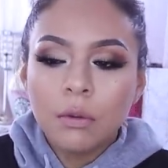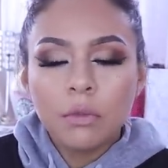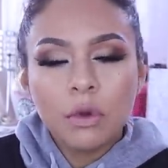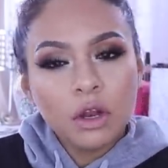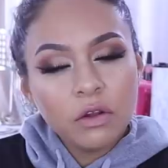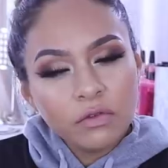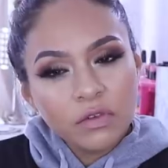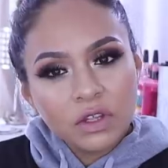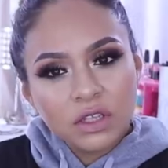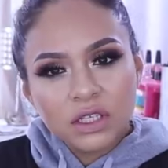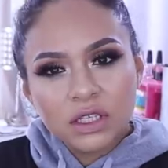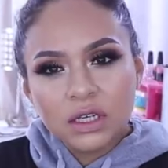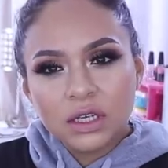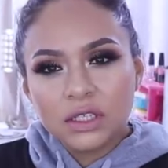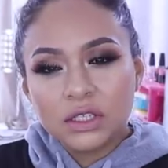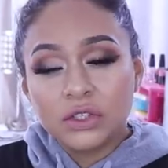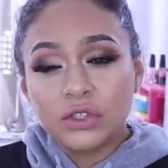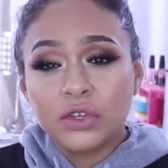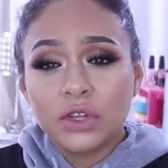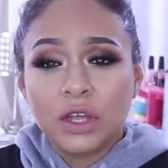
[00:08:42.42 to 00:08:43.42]
Pero en fin
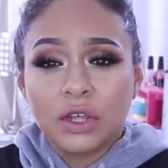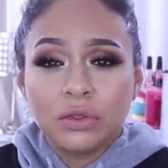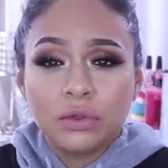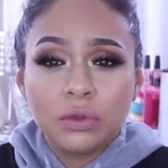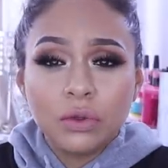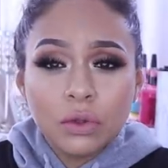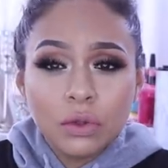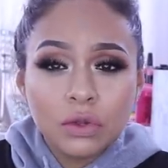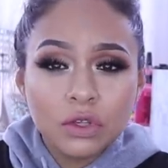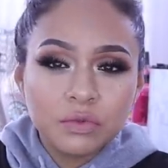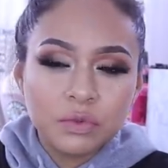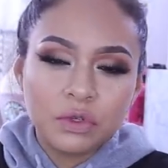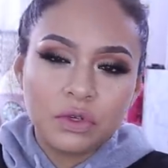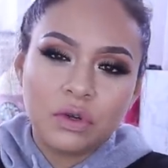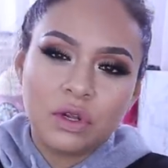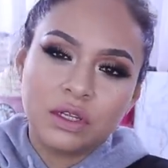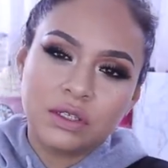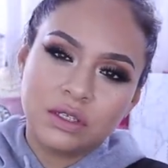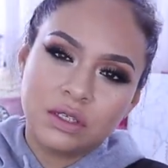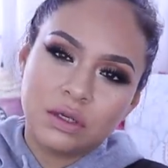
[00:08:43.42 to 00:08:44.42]
chicas, eso ya todo,
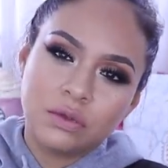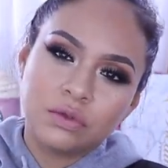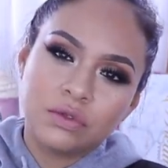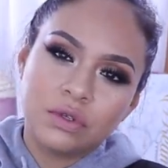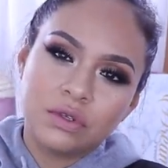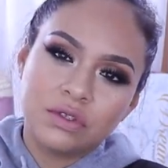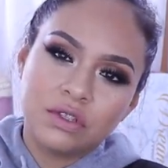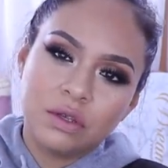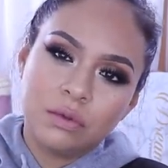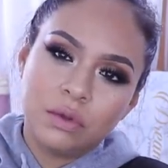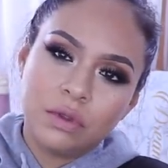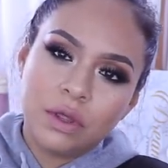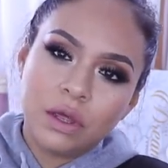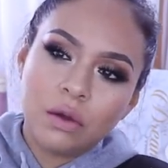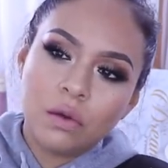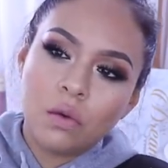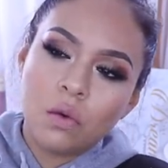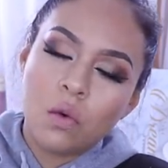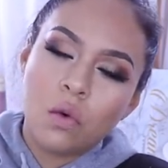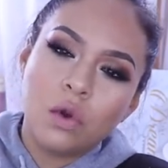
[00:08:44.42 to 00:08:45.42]
espero que les haya gustado este
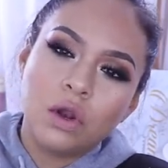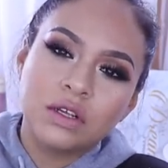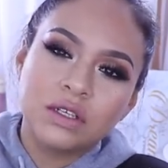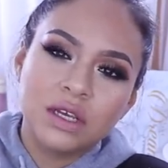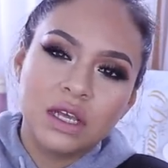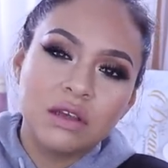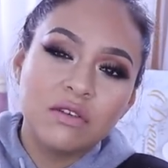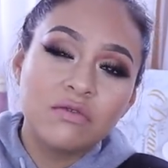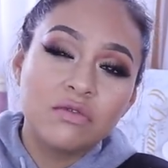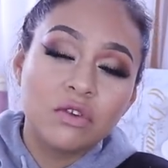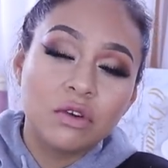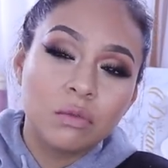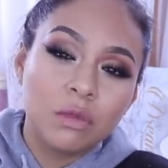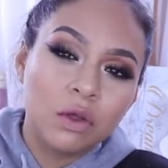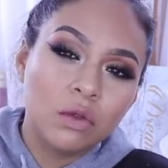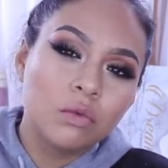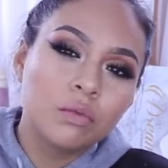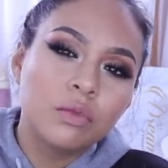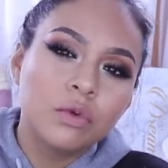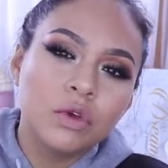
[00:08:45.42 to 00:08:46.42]
video o les haya
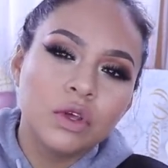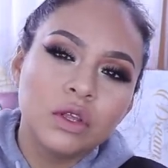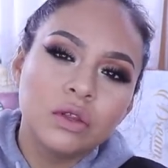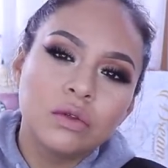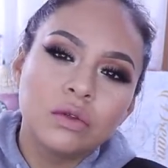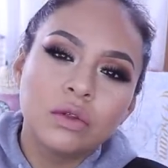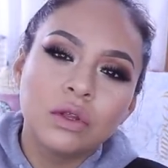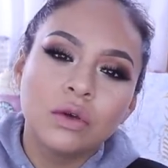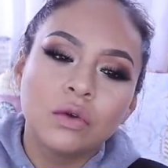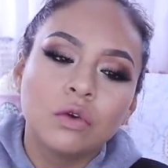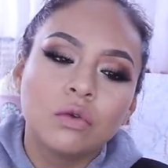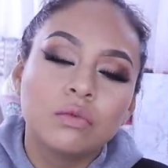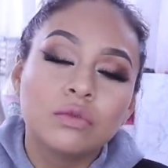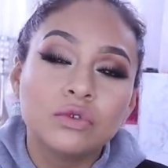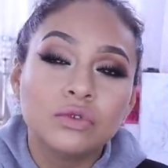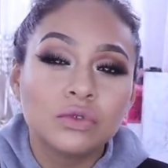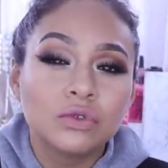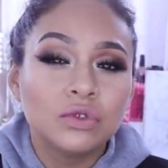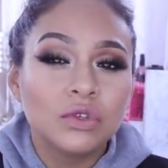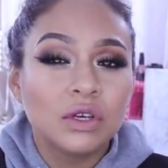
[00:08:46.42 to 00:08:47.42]
informado un poquito de
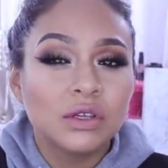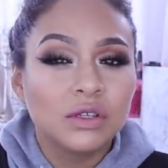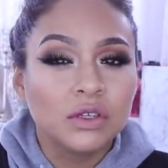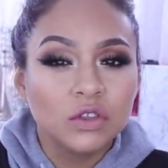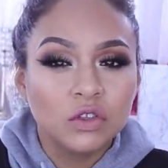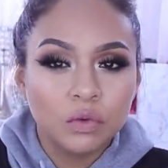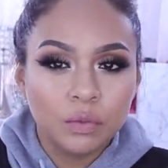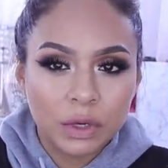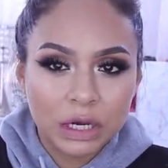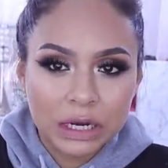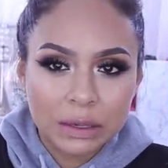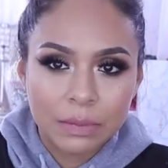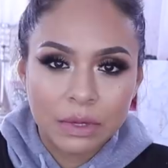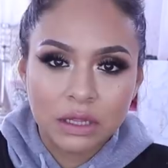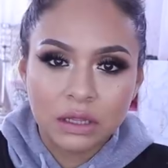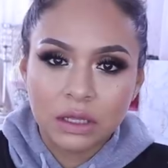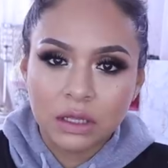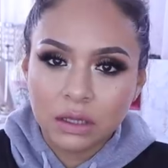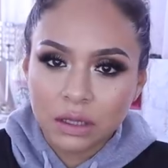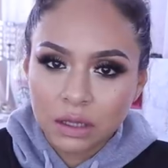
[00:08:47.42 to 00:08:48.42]
cómo yo estoy haciendo para
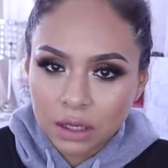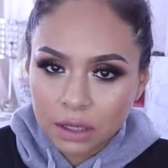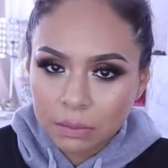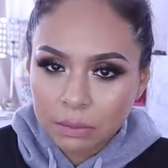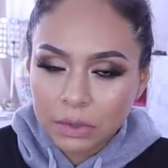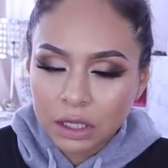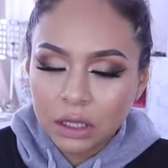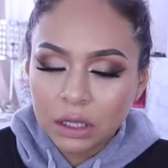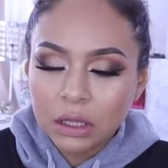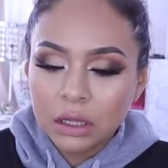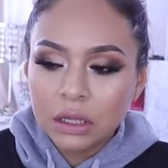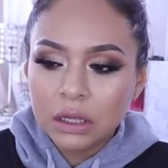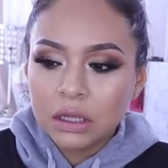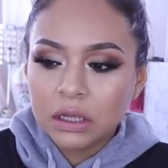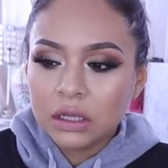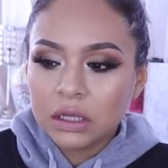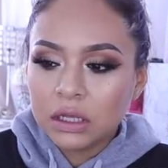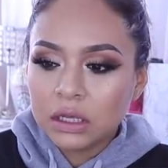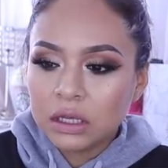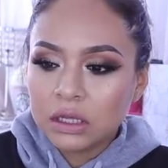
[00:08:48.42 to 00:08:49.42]
mantenerme.
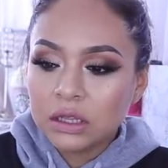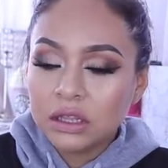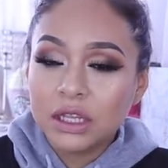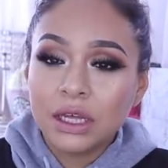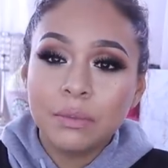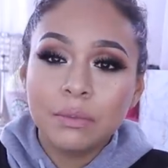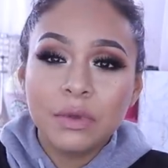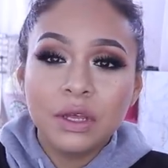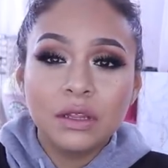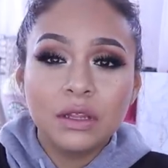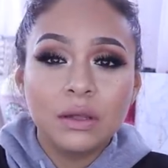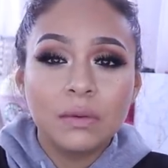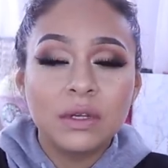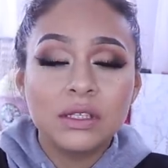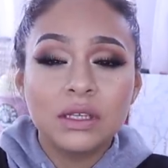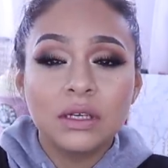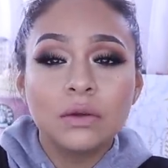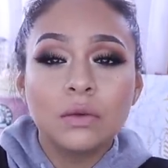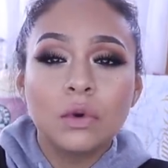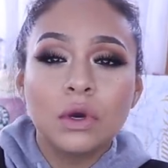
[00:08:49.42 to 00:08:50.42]
Y también de
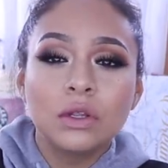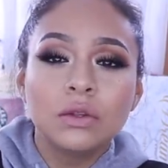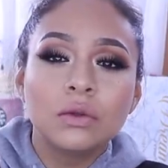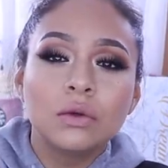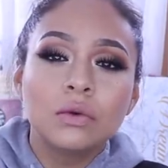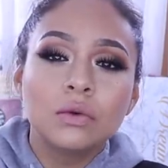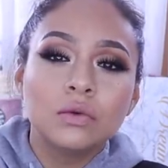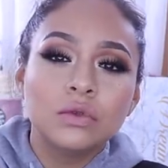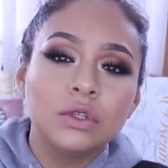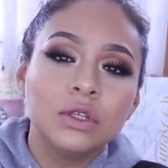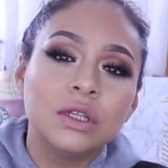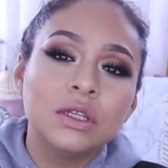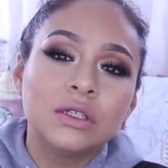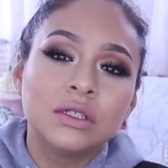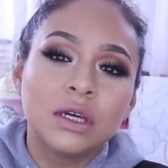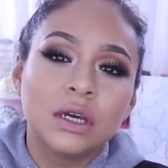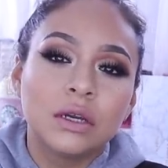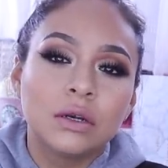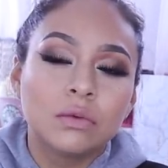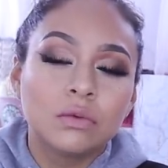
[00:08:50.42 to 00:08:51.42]
vez en cuando
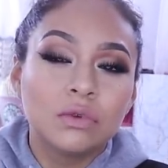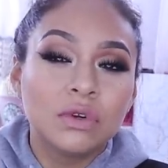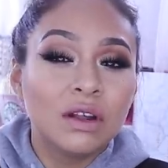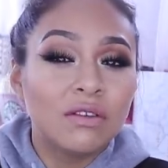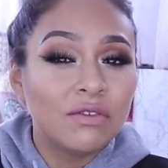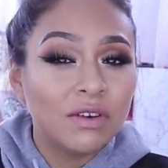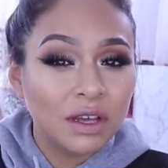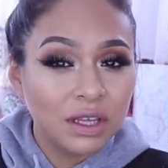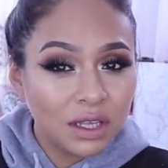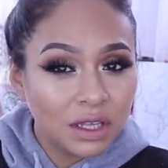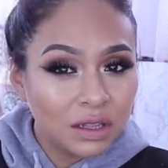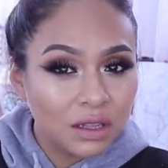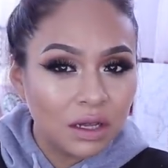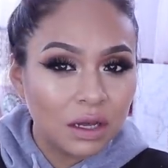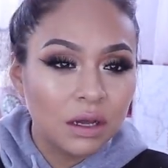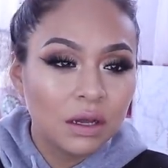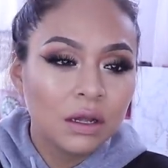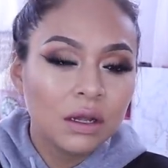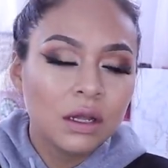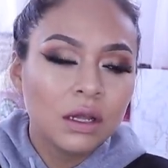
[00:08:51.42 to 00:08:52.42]
utilizar una
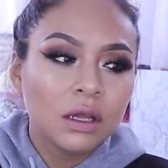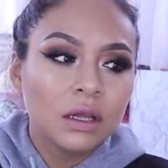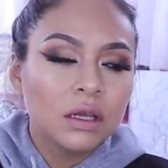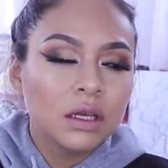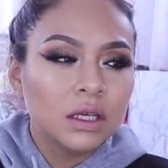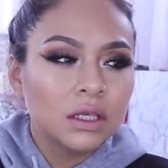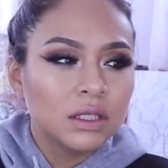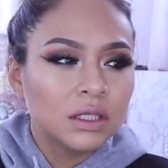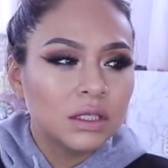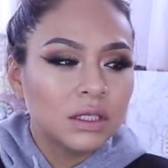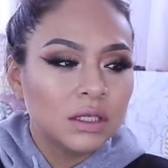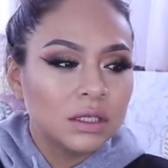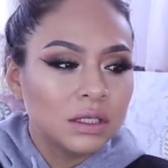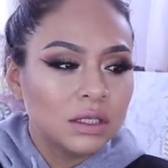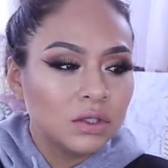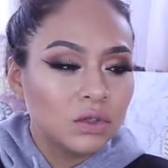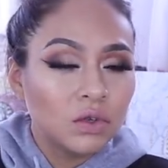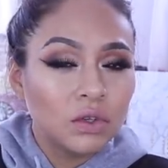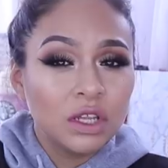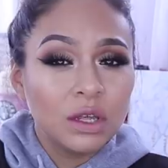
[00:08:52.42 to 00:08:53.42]
fajita. Este,
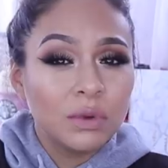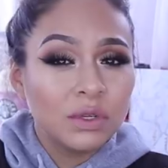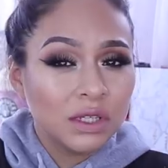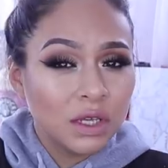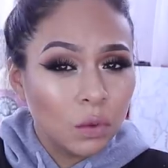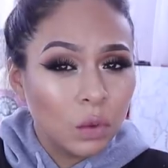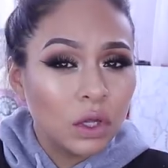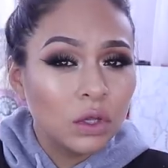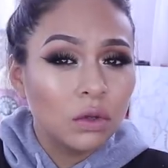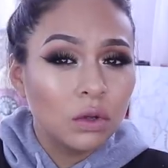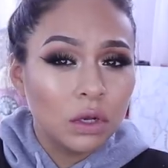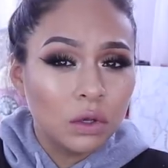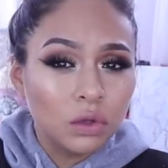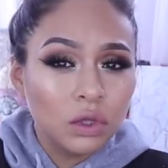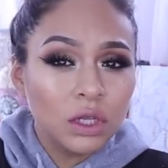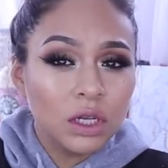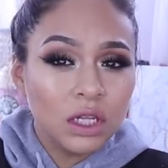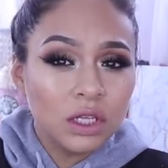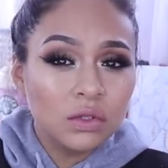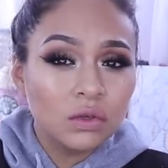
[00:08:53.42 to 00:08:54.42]
yo de vez en cuando la
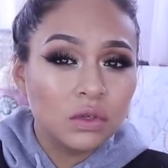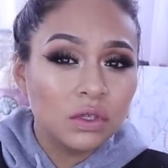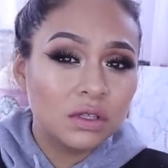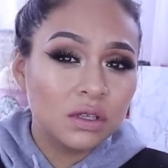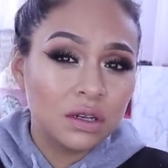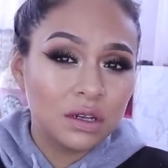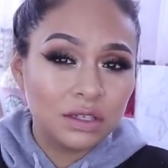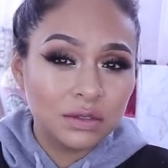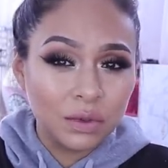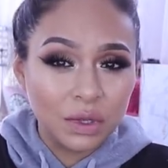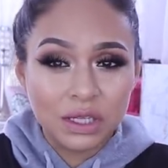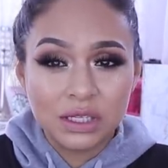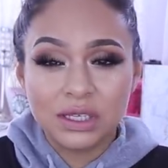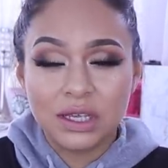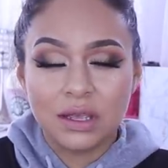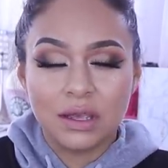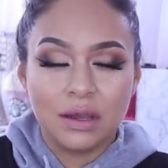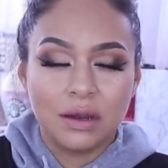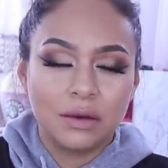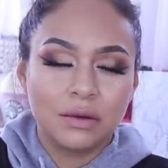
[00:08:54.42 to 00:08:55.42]
utilizo y se las voy a
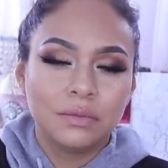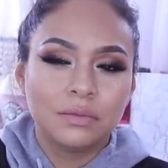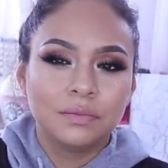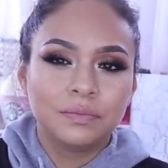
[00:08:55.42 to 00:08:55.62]
enseñar.